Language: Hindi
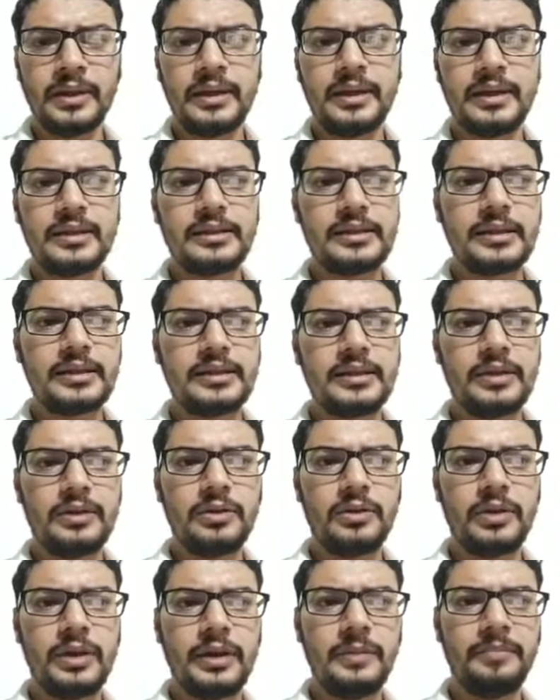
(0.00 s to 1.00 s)
इसके सीईओ
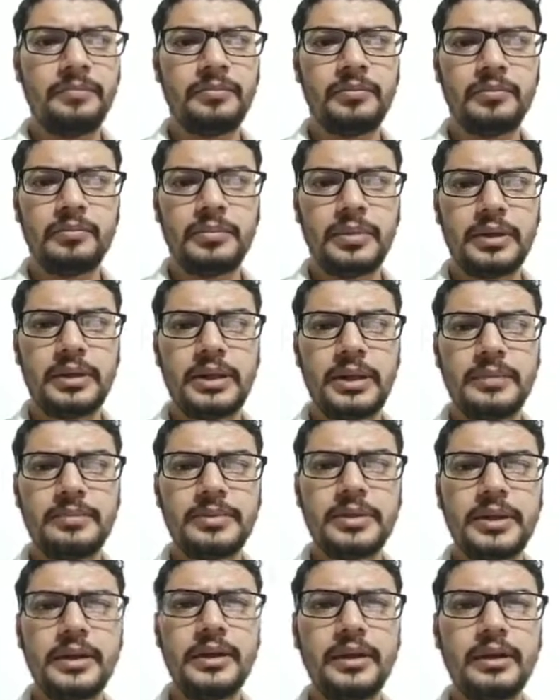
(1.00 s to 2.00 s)
e हैं प्रदीप
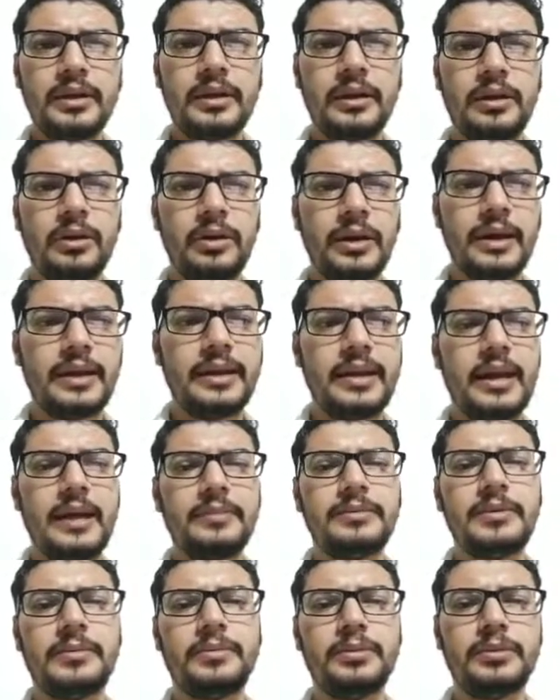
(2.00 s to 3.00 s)
सिंह खरोला ये
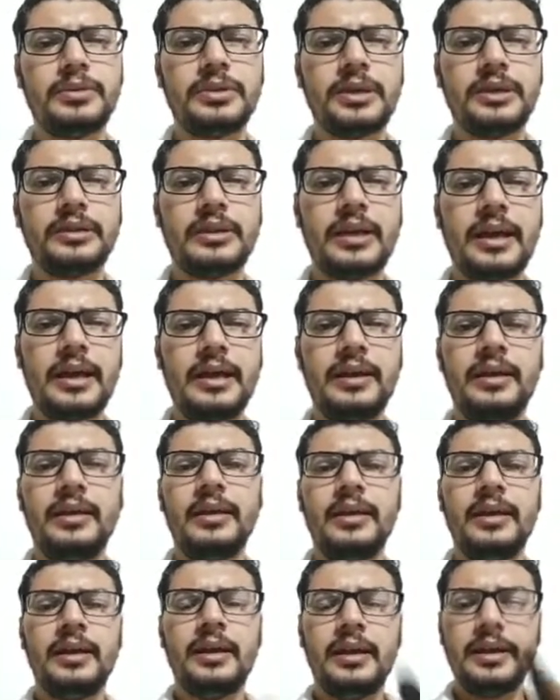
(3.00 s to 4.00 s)
आपसे पूछ सकता है
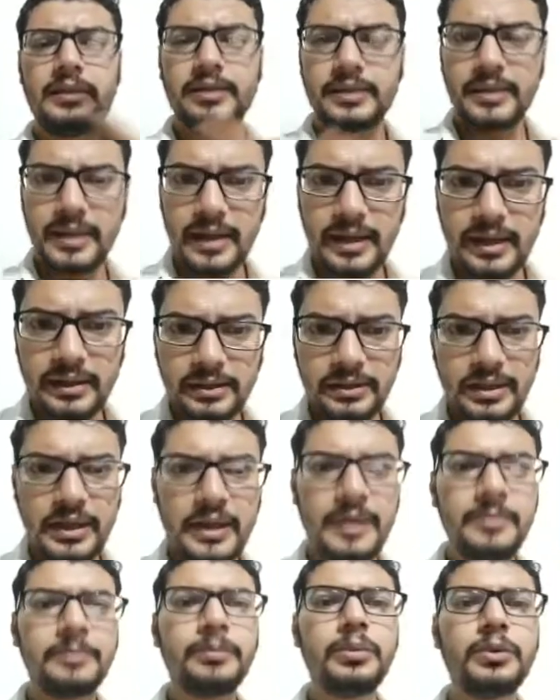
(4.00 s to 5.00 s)
इसकी अगर
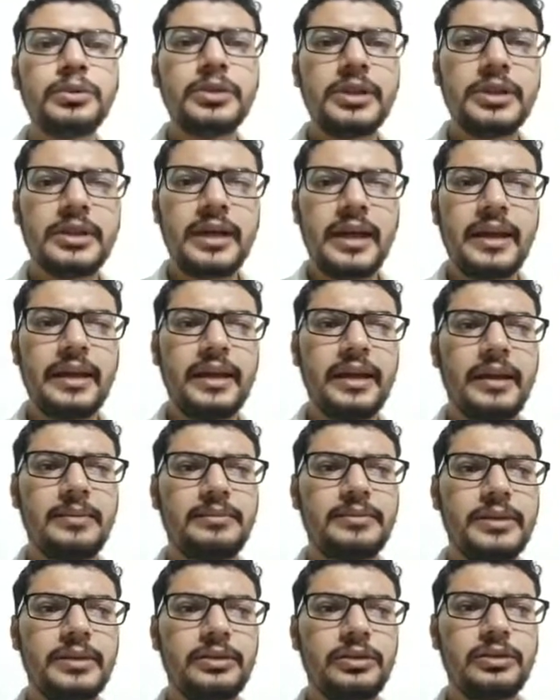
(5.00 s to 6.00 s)
थीम पूछी जाएगी
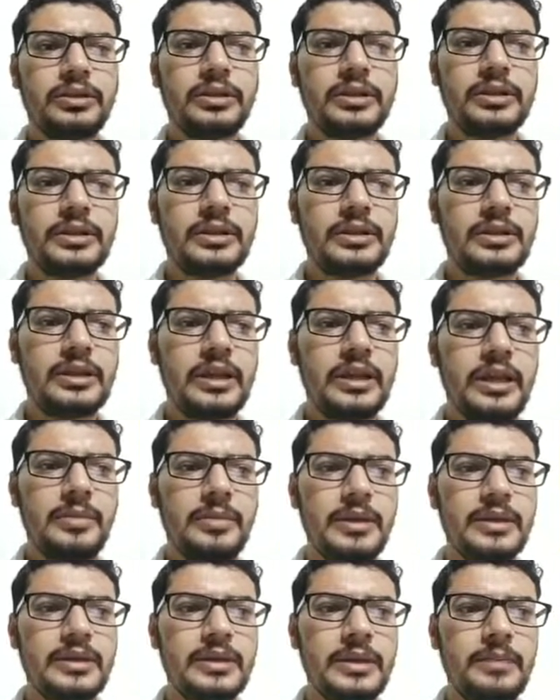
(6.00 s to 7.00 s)
आपसे तो इसकी थीम
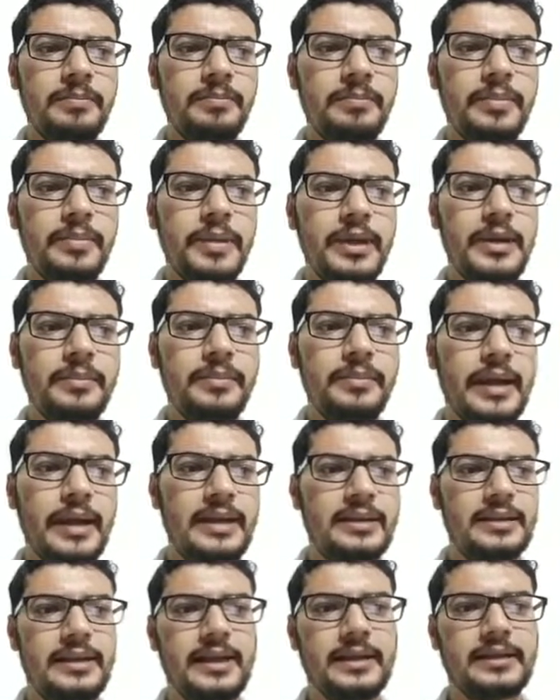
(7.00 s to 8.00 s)
है सिंपली
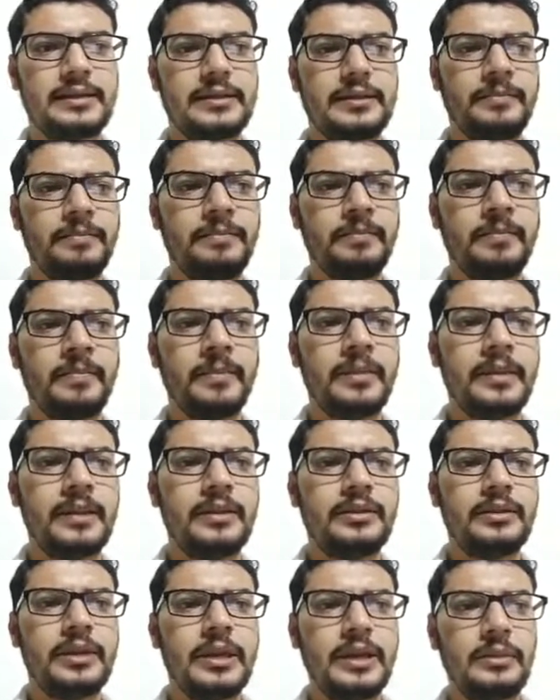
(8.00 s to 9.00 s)
प्राइजलेस
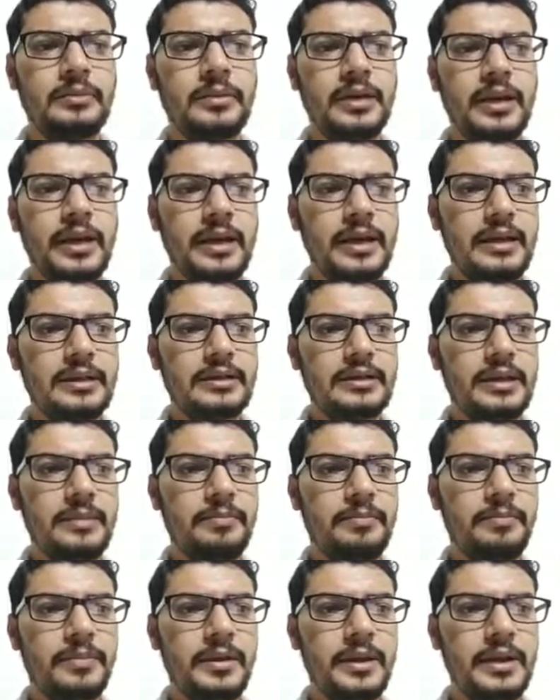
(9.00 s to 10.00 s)
थीम क्या है
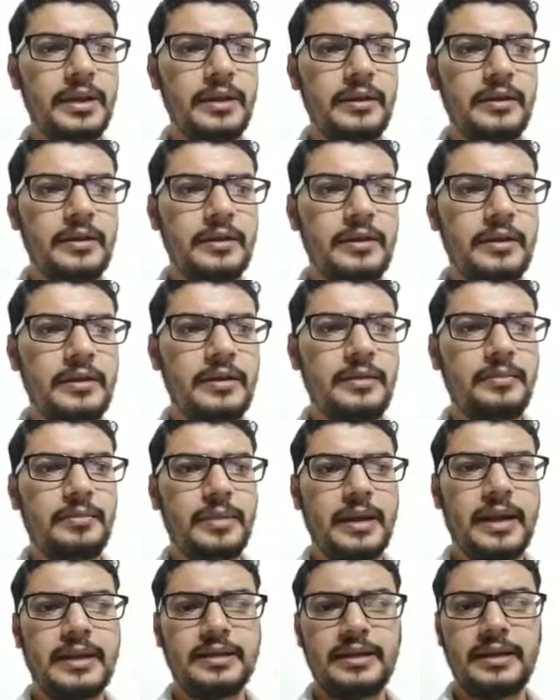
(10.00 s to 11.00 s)
सिंपली
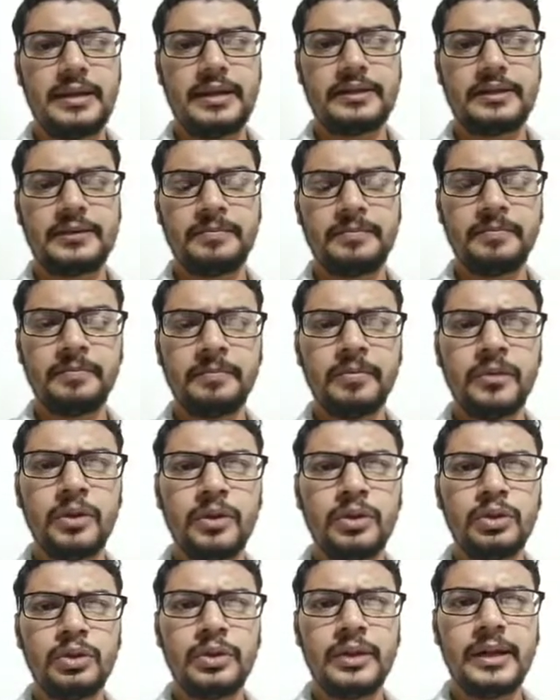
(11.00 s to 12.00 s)
प्राइजलेस
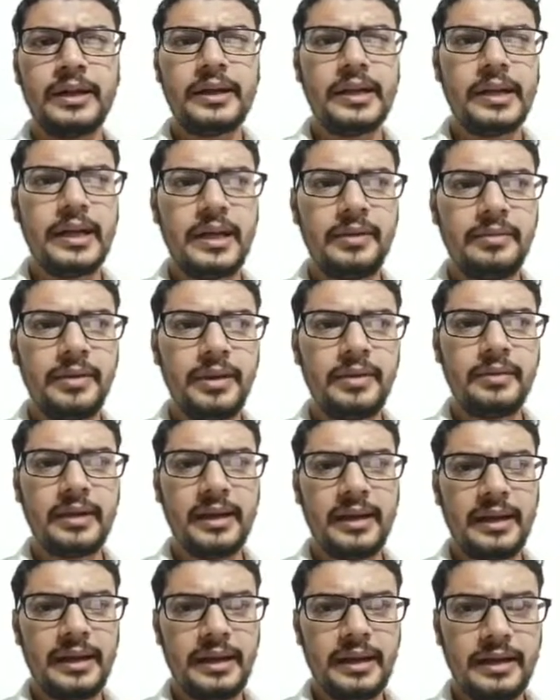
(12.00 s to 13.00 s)
तो ये डिलीवरी
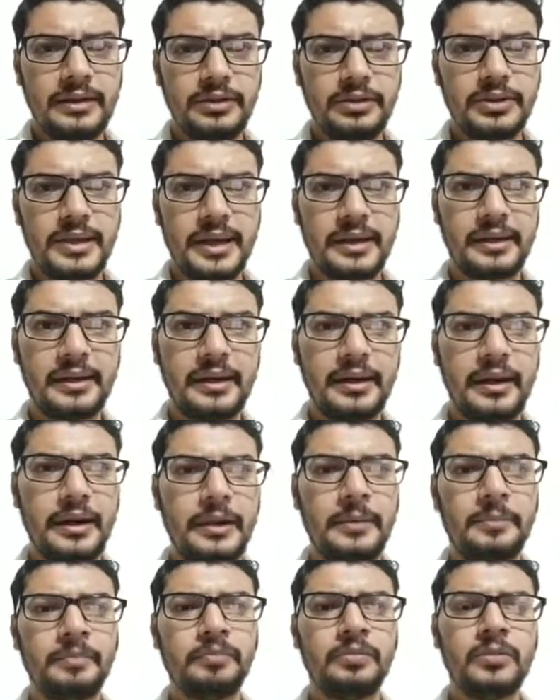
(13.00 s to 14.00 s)
वगैरह के जो सेक्टर हैं
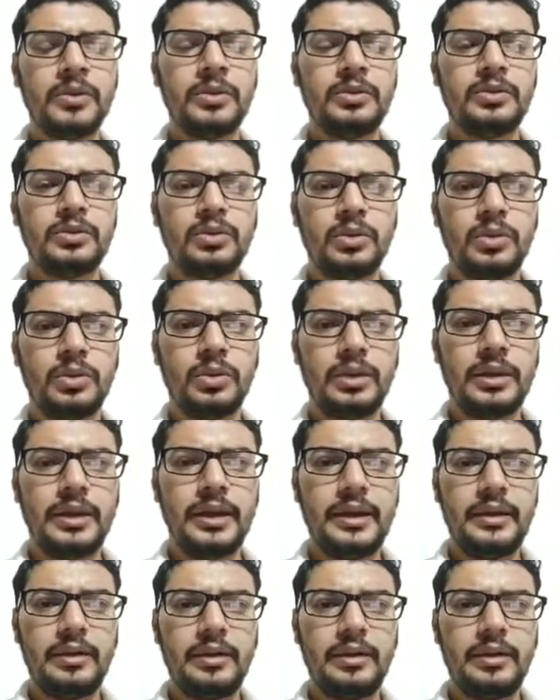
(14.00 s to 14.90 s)
जो कि